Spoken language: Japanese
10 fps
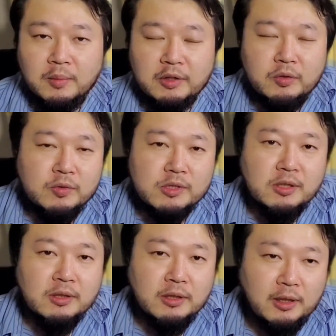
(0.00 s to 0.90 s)
有
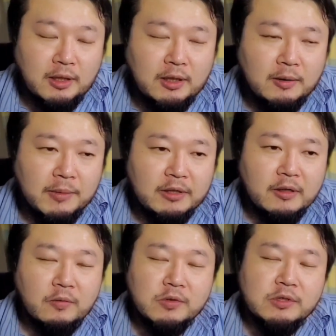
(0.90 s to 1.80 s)
線で、
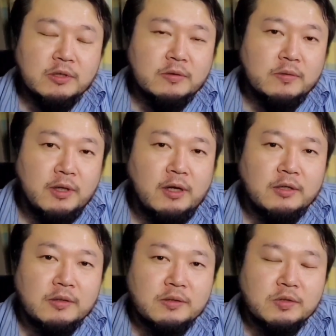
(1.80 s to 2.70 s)
イヤホンジャック
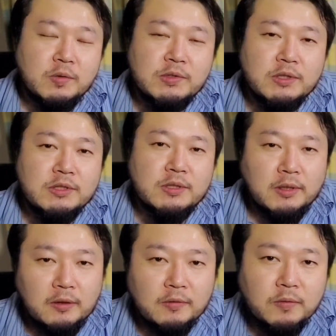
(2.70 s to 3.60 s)
が増設
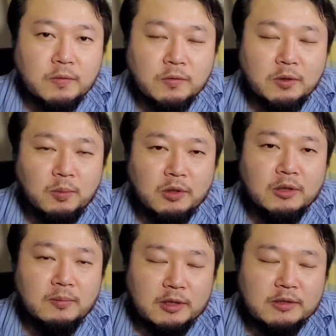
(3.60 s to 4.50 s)
されるということにも
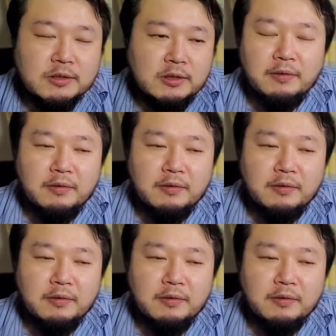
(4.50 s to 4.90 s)
なっています。